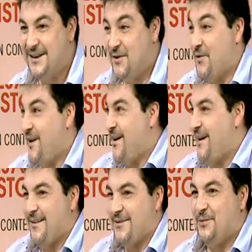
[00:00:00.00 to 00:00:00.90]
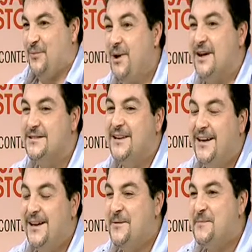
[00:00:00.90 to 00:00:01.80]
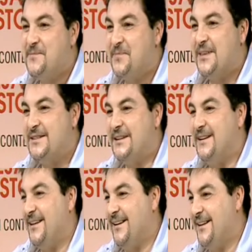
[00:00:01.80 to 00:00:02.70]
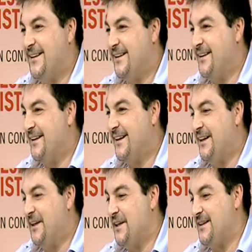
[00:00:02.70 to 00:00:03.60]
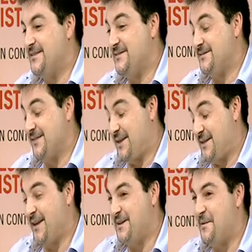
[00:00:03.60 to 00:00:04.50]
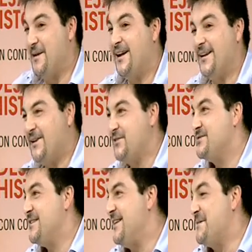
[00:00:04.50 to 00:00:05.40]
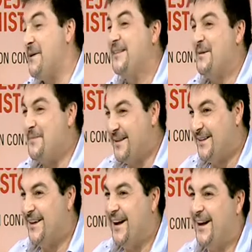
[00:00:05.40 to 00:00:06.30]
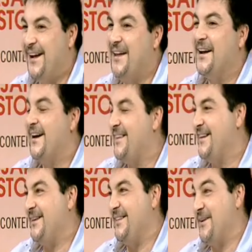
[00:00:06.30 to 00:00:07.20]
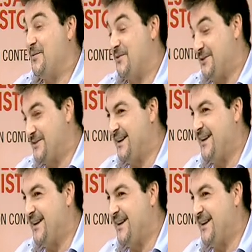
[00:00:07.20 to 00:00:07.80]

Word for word: si no era con mulas. Con un animal. Sí, y, decía, llevaba ingenieros y llevaba también a la hija de, uno de los